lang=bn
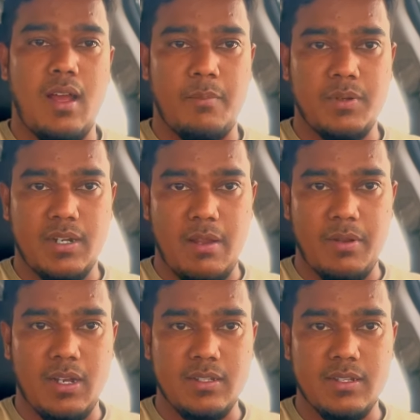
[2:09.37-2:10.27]
আপনার
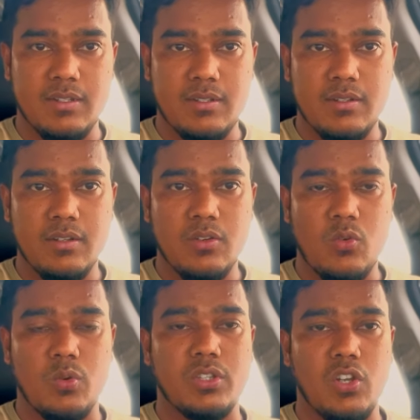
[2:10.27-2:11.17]
ড্রাইভিং লাইসেন্স
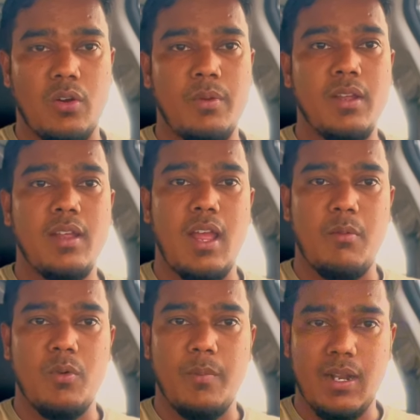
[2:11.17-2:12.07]
করতে হবে
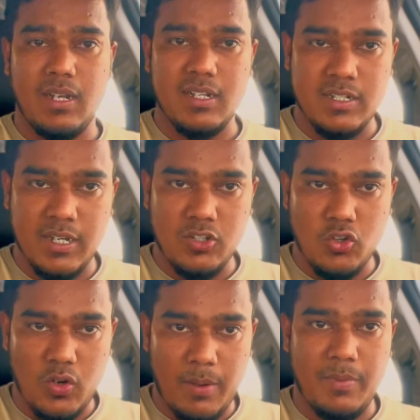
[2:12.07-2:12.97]
এবং বাংলাদেশ থেকে
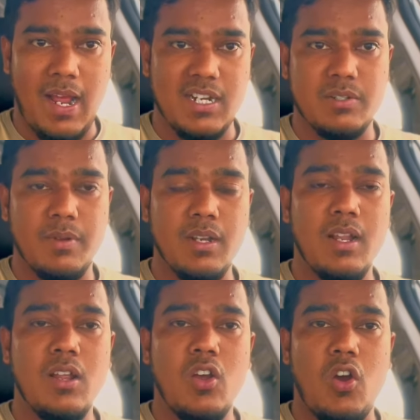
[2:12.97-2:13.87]
যখন আপনি আসবেন
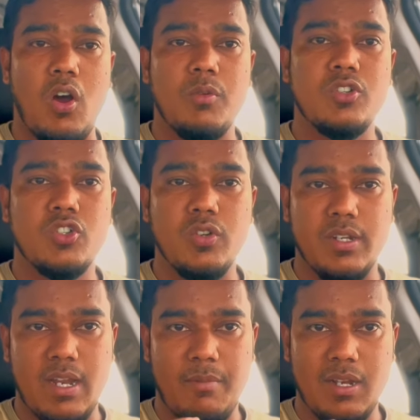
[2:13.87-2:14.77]
অবশ্যই
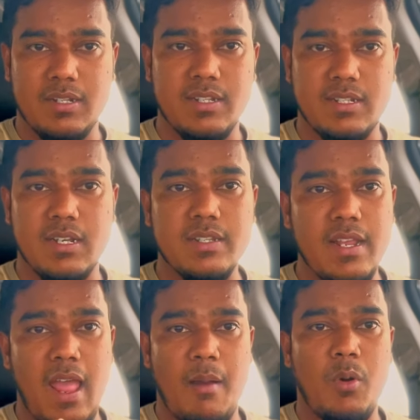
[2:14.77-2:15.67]
ড্রাইভিং লাইসেন্সের যে
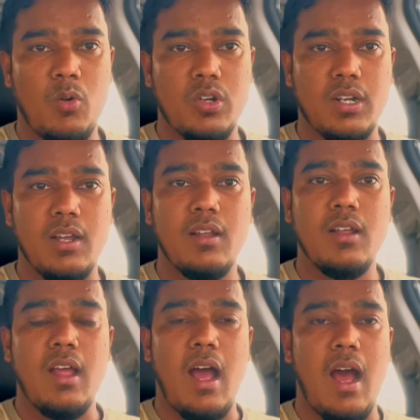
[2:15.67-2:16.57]
অ্যামাউন্টটা
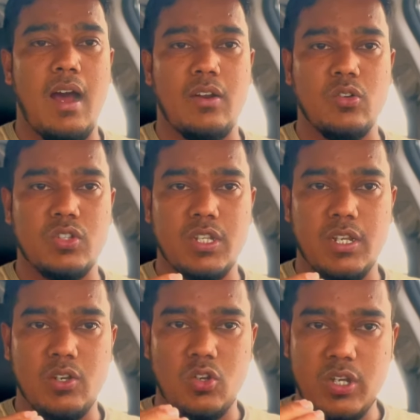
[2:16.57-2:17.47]
আর হচ্ছে
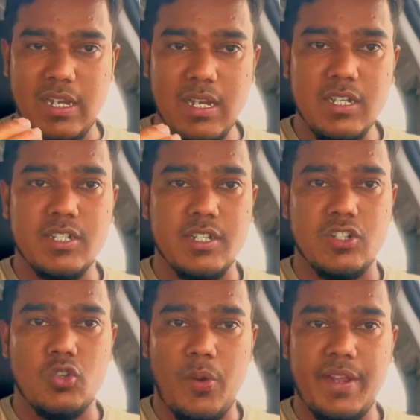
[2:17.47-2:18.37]
ইংলিশ
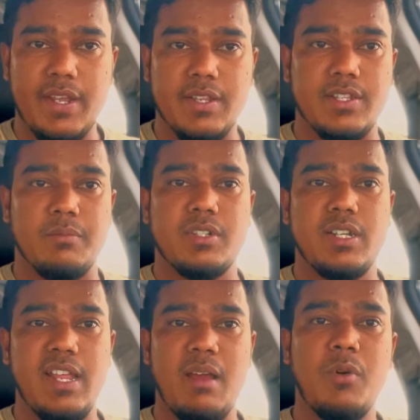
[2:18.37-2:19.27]
টেস্ট টয়েক এক্সাম
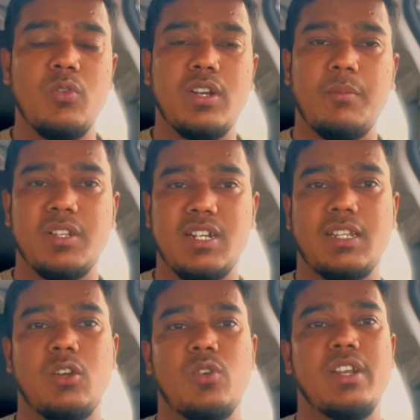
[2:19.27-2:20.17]
সেই অ্যামাউন্টটা আপনার
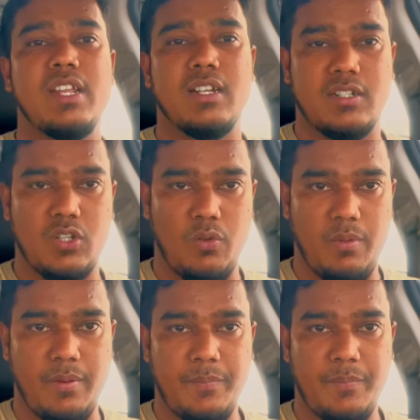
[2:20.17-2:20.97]
সাথে করে নিয়ে আসতে হবে